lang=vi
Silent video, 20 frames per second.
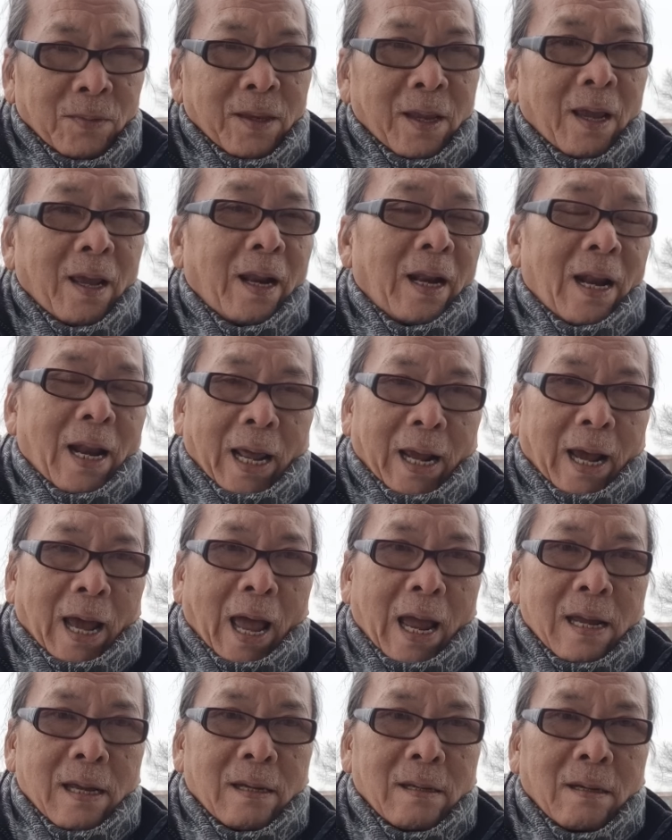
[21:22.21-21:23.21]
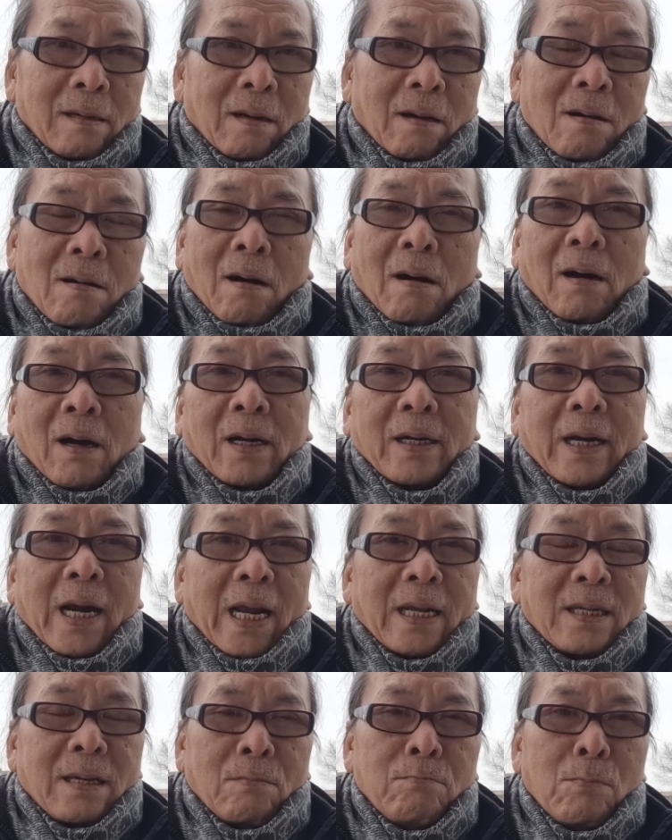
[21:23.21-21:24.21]
thì lại khác họ
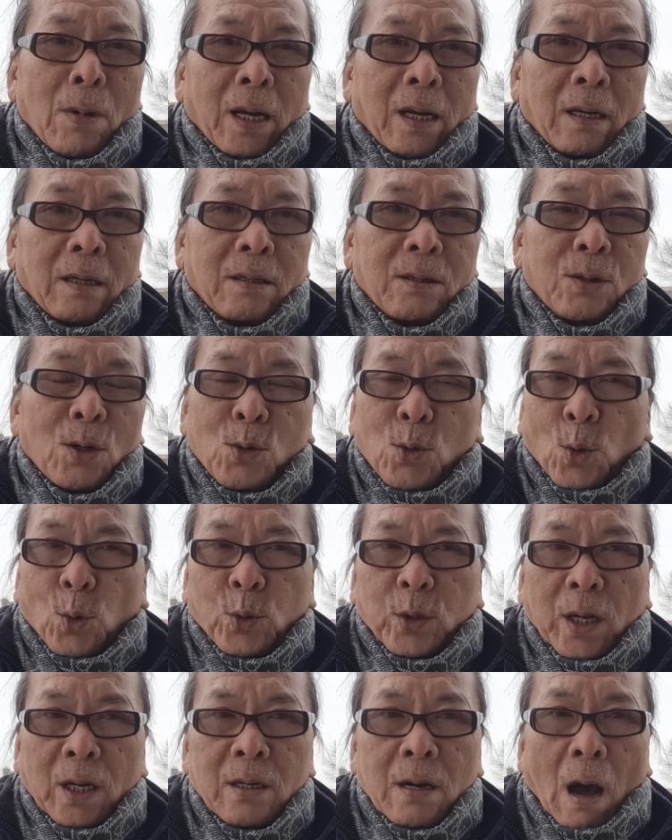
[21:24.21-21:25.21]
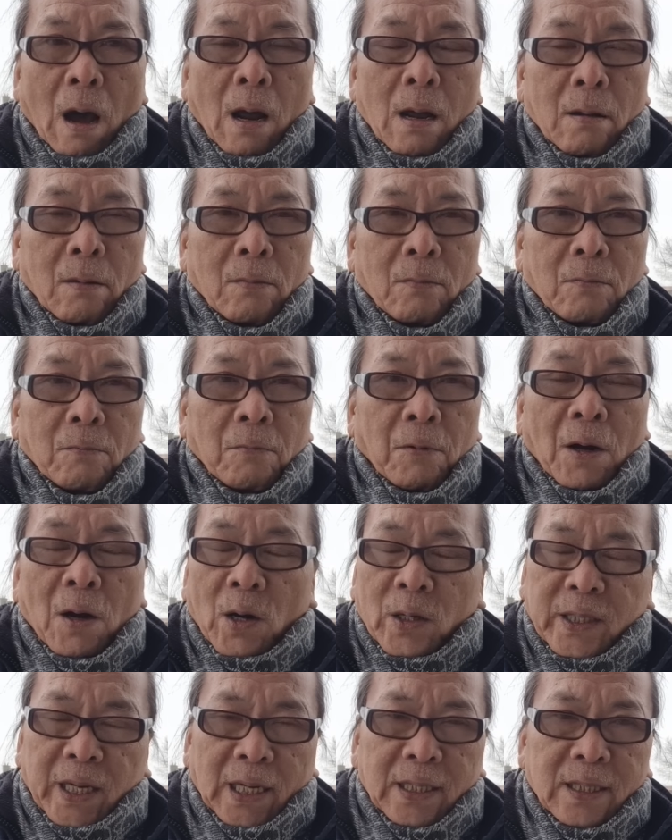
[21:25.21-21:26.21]
đang chuẩn bị cho cuộc chiến đó và
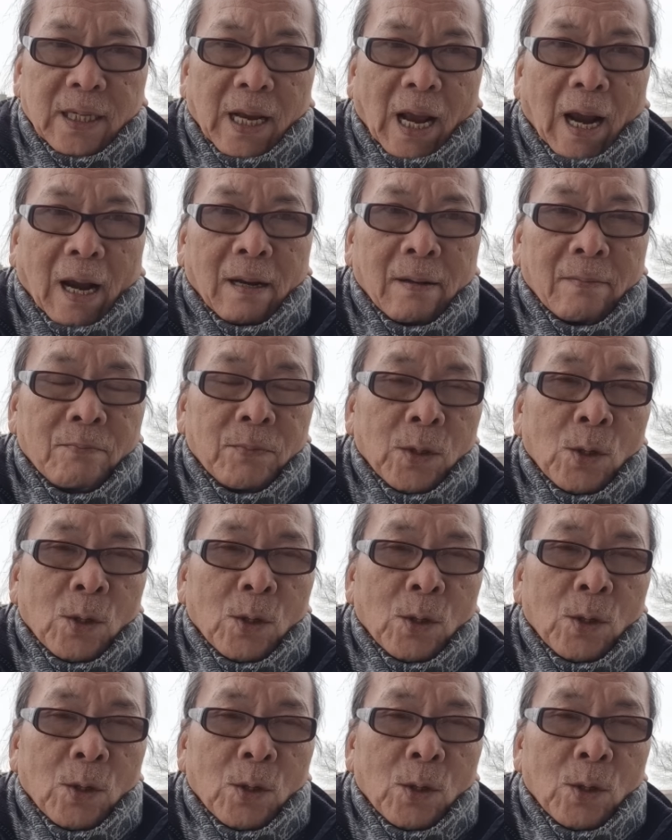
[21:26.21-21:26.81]
họ sẵn sàng